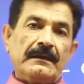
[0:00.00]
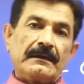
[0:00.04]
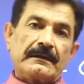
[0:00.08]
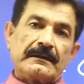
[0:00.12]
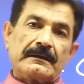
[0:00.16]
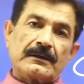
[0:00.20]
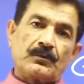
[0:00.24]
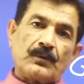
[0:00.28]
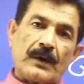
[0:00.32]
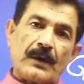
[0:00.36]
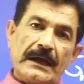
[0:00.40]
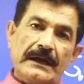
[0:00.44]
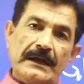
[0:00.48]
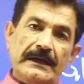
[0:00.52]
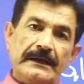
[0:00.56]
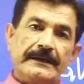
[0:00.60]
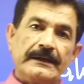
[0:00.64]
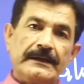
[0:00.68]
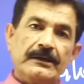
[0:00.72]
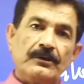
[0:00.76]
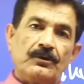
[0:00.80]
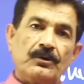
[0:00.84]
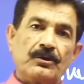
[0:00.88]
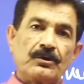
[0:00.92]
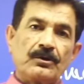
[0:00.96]
कि
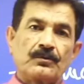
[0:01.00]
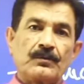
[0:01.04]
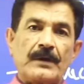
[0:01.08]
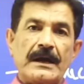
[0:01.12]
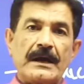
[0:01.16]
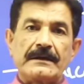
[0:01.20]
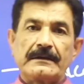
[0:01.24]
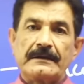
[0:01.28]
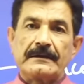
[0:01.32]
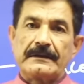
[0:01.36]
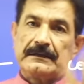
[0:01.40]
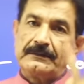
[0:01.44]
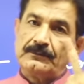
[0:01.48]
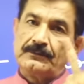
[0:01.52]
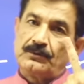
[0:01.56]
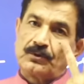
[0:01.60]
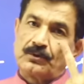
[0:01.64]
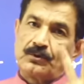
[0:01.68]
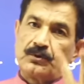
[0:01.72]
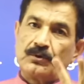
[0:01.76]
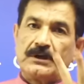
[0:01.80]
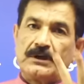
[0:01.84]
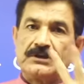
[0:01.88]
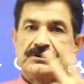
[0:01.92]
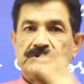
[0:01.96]
क्वालिटी और क्वांटिटी
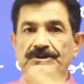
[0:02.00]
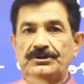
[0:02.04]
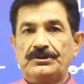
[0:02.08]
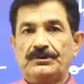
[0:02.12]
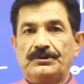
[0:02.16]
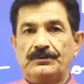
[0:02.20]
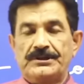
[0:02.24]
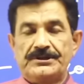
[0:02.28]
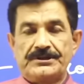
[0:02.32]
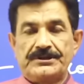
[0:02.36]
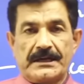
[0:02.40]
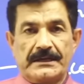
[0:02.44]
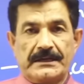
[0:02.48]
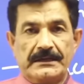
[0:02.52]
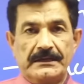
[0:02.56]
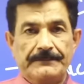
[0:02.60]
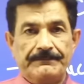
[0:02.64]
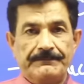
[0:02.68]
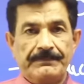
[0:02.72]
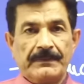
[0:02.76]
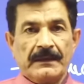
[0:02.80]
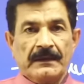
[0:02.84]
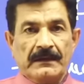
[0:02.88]
दोनों अच्छी होनी चाहिए